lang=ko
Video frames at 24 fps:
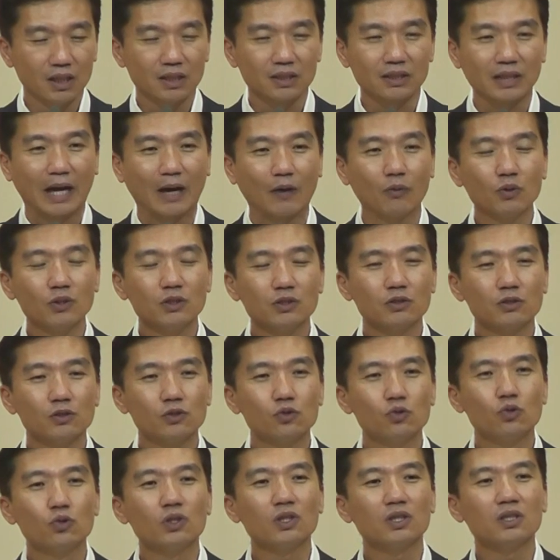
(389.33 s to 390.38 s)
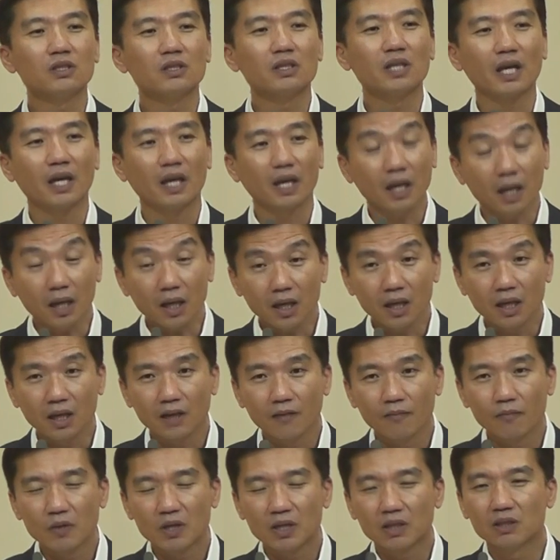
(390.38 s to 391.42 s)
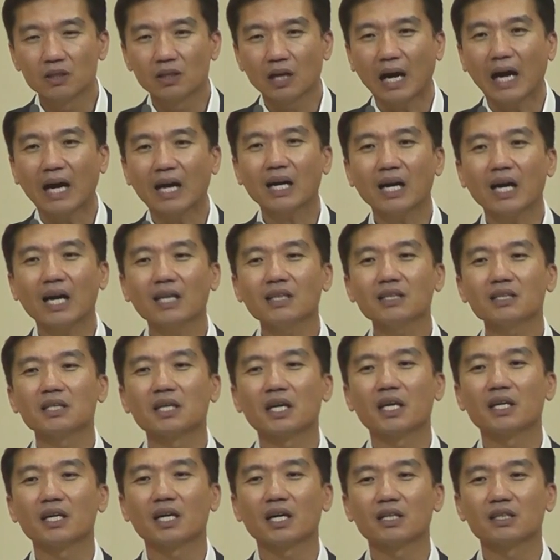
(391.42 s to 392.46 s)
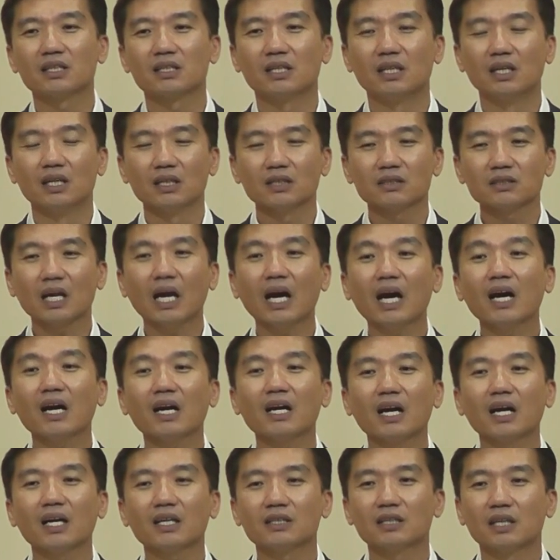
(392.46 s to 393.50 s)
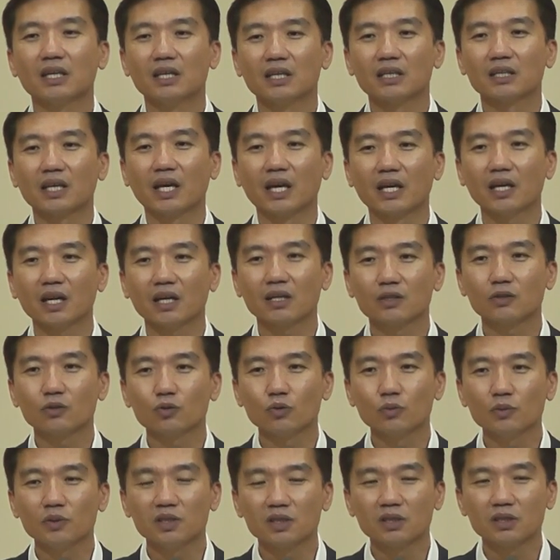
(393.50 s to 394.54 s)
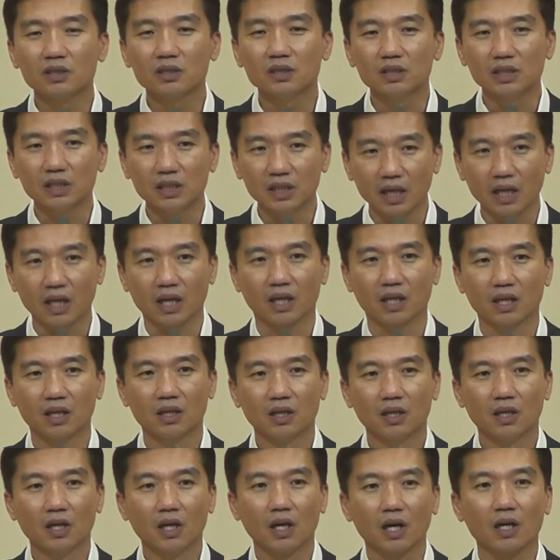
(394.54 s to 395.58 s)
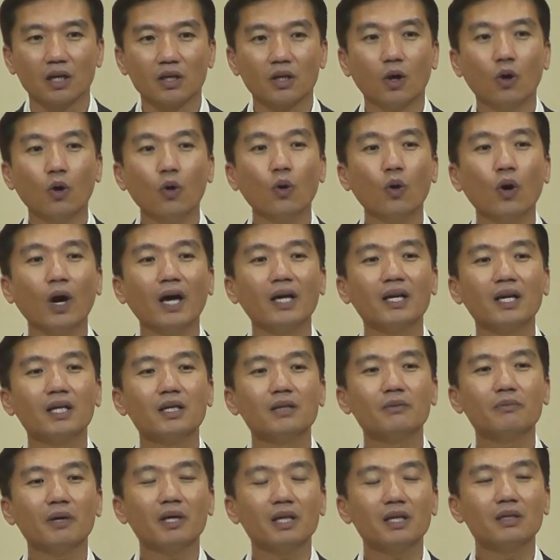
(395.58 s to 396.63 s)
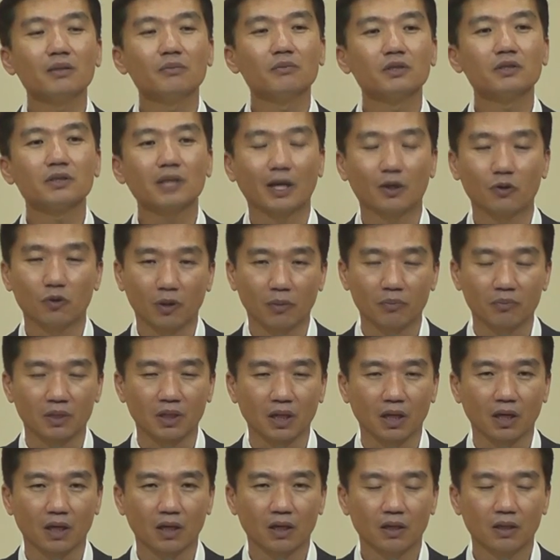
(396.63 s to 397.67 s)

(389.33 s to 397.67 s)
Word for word: 다윗을 죽이는데 그 악한 계략을 사악한 계략을 꾸미는 그 일에 여호와 하나님의 이름을 사용합니다.